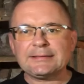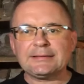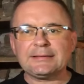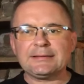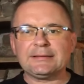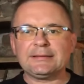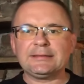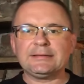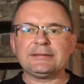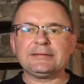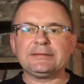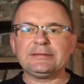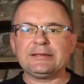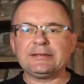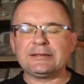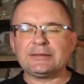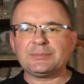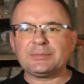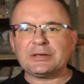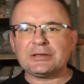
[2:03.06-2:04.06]
E,
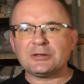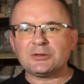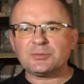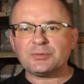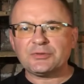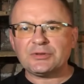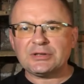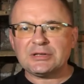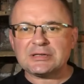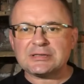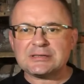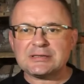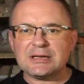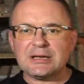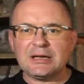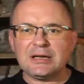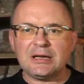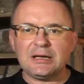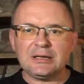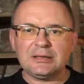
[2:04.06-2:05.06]
jeden pan odpowiada
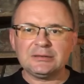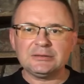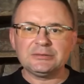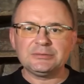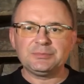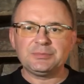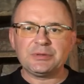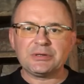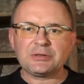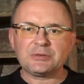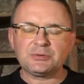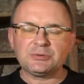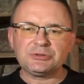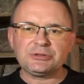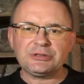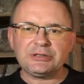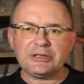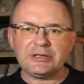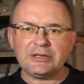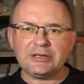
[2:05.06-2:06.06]
za
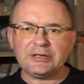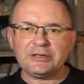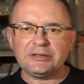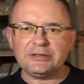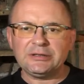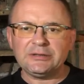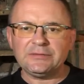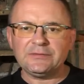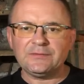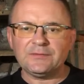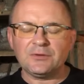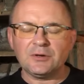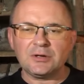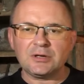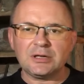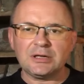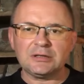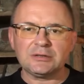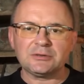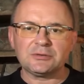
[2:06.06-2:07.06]
perkusję i
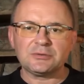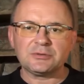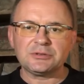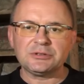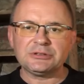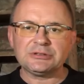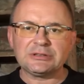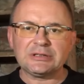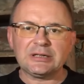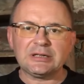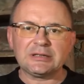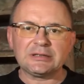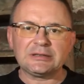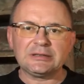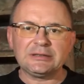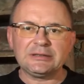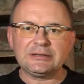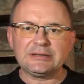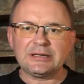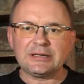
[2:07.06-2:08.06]
wokal, drugi za
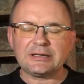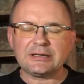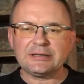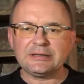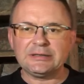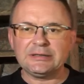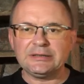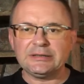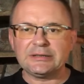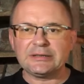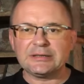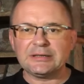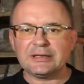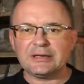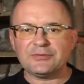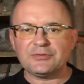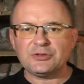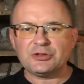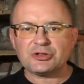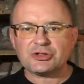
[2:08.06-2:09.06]
gitary i
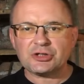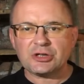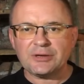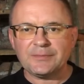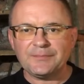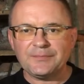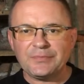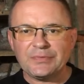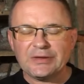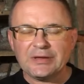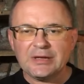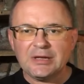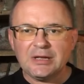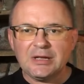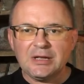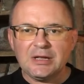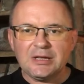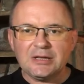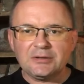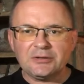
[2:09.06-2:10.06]
klawisze.
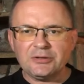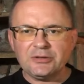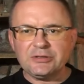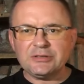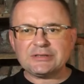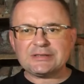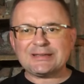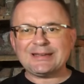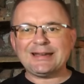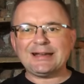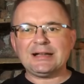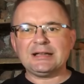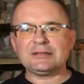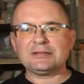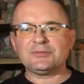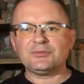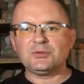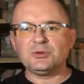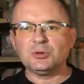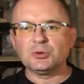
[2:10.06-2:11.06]
No i
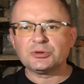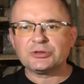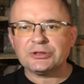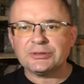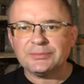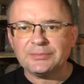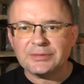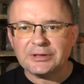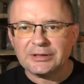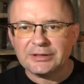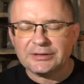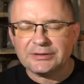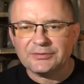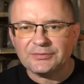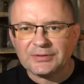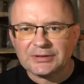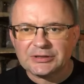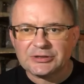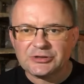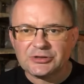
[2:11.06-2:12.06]
Skerald w lutym
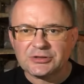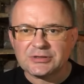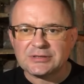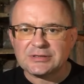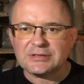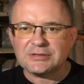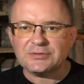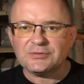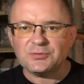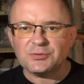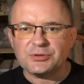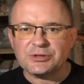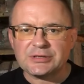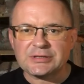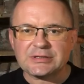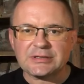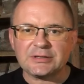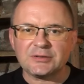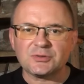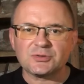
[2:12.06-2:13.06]

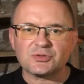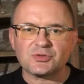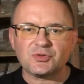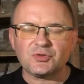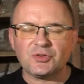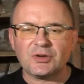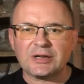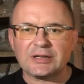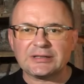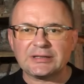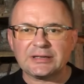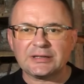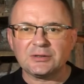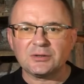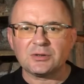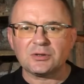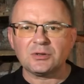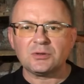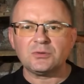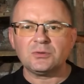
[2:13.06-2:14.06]
2024 e,
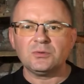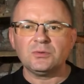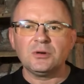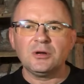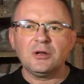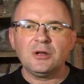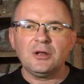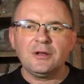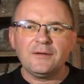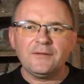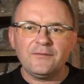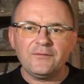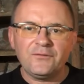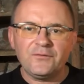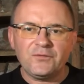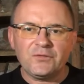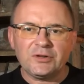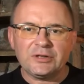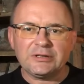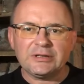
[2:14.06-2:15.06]
roku
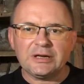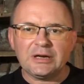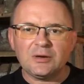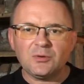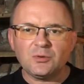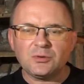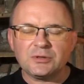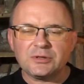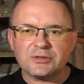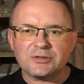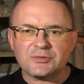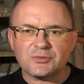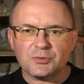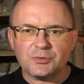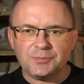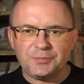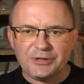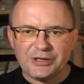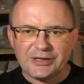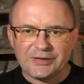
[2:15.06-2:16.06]
wydał e,
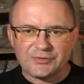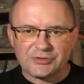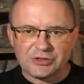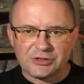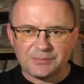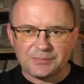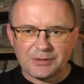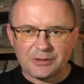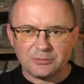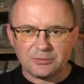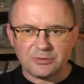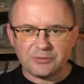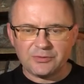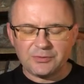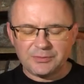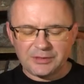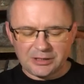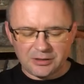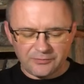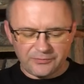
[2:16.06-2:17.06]
swój pierwszy
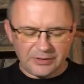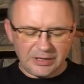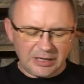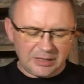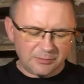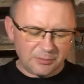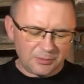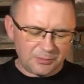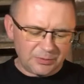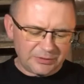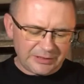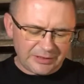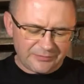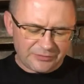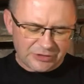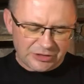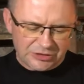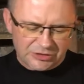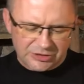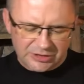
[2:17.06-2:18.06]
pełnowymiarowy album, bo tam
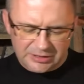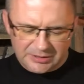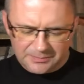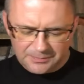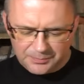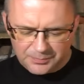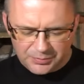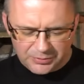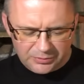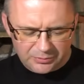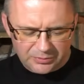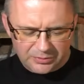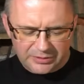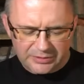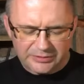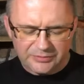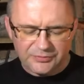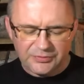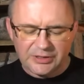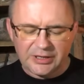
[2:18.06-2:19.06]
wcześniej
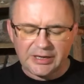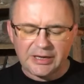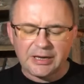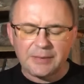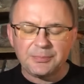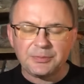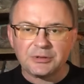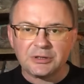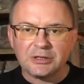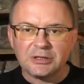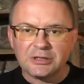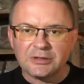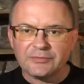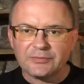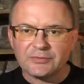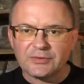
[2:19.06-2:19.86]
były dwie epki w